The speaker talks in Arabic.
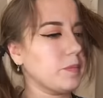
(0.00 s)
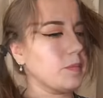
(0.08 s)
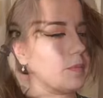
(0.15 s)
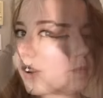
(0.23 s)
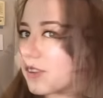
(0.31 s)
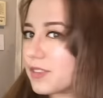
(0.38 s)

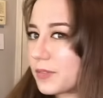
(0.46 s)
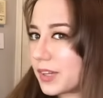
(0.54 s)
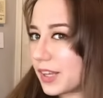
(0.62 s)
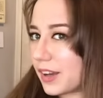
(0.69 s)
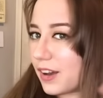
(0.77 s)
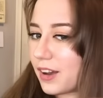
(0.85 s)
القسم
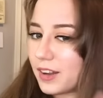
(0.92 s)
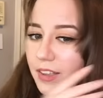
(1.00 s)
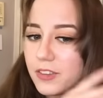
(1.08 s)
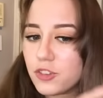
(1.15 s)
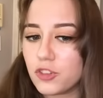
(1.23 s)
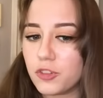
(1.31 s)
اللي
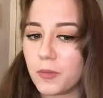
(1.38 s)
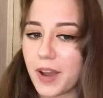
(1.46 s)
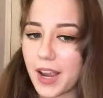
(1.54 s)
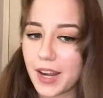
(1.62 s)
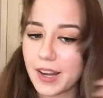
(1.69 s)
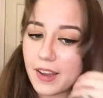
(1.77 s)
خالص شوفوا ما
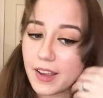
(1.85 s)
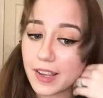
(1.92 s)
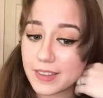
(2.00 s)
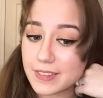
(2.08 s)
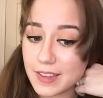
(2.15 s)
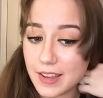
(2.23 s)
احلاه
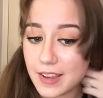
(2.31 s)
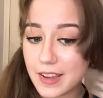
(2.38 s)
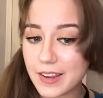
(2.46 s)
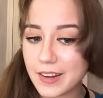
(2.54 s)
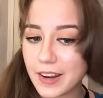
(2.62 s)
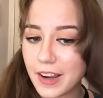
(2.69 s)

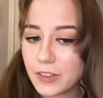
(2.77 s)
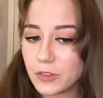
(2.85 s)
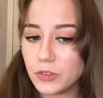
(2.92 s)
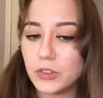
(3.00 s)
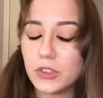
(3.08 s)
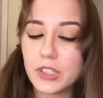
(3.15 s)
كتير
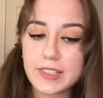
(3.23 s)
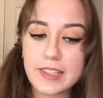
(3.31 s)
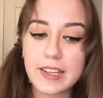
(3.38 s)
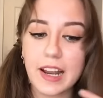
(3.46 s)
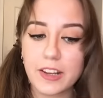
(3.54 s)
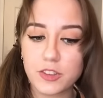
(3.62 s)
حلو
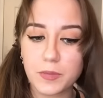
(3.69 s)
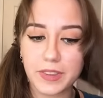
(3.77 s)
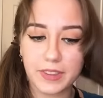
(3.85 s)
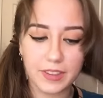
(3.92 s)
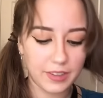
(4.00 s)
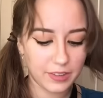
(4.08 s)
كتير
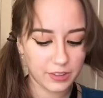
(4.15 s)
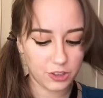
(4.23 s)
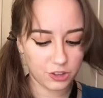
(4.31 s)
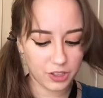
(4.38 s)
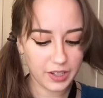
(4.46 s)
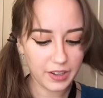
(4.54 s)
عجبتني
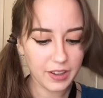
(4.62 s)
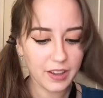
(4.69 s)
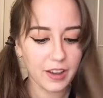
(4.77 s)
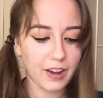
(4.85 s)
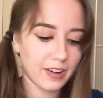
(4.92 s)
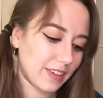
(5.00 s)
النتيجه
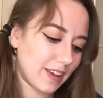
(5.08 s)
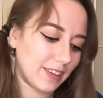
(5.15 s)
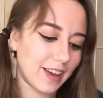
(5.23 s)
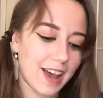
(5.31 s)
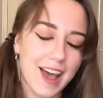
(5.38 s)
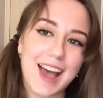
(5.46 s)
خلص
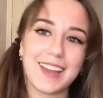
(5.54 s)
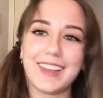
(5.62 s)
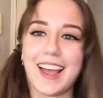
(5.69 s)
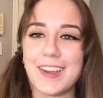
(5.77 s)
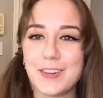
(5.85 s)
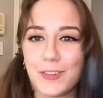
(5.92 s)
هذا هذا
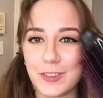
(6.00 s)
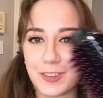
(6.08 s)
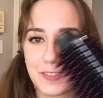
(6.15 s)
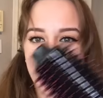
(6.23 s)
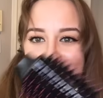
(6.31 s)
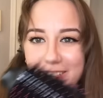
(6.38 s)
حيكون
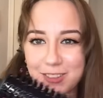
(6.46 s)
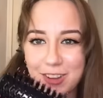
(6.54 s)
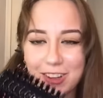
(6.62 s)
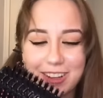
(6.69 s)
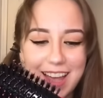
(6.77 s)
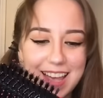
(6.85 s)
رفيق ان
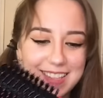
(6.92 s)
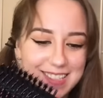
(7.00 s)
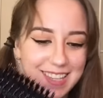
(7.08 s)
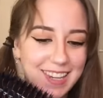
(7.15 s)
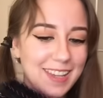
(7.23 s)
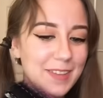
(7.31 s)
شاء الله هاي
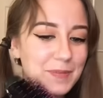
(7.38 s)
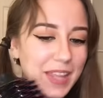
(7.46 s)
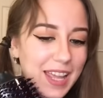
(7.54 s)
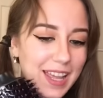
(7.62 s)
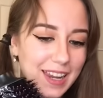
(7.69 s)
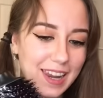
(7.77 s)
السنه
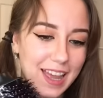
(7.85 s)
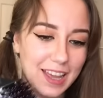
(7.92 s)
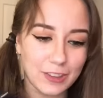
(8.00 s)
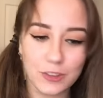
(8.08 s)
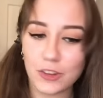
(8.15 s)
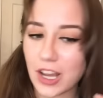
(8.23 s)

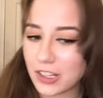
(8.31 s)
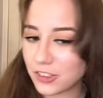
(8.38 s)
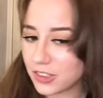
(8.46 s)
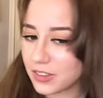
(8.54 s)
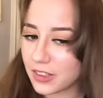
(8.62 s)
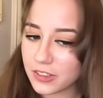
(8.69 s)
لانه عن
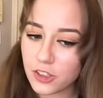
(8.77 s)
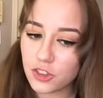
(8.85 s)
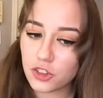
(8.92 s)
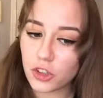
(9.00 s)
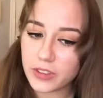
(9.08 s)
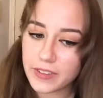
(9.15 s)
جد
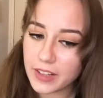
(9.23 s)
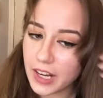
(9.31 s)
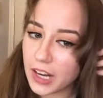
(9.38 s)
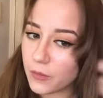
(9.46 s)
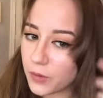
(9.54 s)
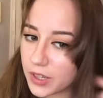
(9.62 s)
نتيجته كتير
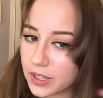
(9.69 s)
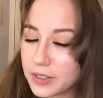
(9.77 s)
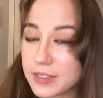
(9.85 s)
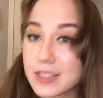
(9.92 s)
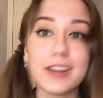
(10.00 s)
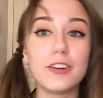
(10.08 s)
حلوه
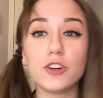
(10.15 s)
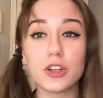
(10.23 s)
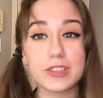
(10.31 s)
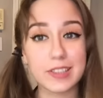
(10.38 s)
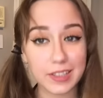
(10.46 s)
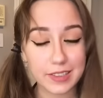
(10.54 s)
سعره
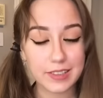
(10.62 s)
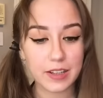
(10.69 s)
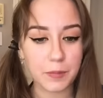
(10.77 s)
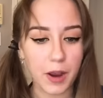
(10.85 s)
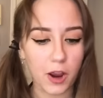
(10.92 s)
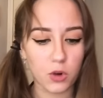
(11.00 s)
كتير كتير
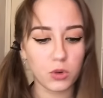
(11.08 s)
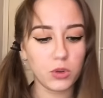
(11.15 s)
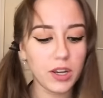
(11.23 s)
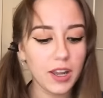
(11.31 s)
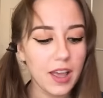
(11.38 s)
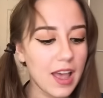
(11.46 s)

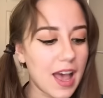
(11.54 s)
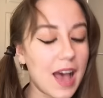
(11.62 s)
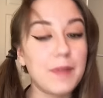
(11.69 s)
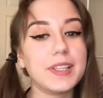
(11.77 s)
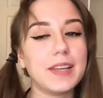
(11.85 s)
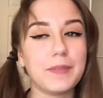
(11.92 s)
معقول
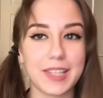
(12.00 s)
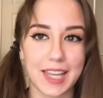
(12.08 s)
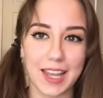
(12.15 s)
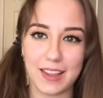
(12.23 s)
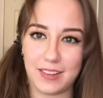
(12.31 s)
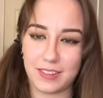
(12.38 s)
ابدا ما
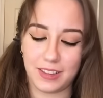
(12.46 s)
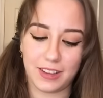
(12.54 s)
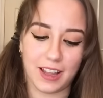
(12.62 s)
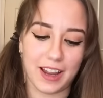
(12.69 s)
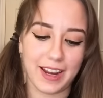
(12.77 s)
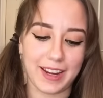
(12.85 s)
تخيلت
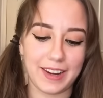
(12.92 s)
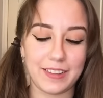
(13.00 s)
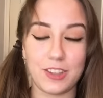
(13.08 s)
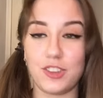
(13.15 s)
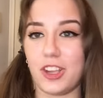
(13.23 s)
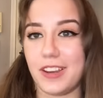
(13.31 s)
تطلع هيك
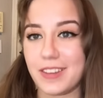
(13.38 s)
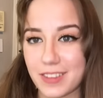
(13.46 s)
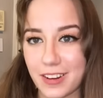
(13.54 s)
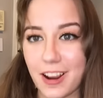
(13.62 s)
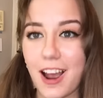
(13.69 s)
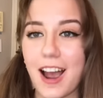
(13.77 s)
النتيجه يعني
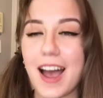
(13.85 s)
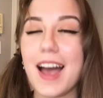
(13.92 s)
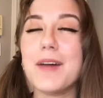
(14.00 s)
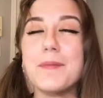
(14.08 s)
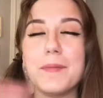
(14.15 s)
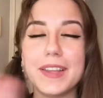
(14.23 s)

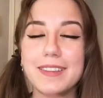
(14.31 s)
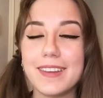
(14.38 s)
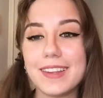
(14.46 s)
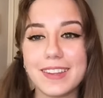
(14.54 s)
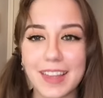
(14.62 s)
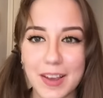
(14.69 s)
صراحه
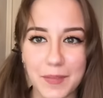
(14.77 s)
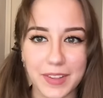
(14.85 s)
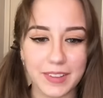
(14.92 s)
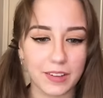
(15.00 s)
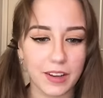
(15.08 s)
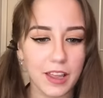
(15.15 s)
ابدا ابدا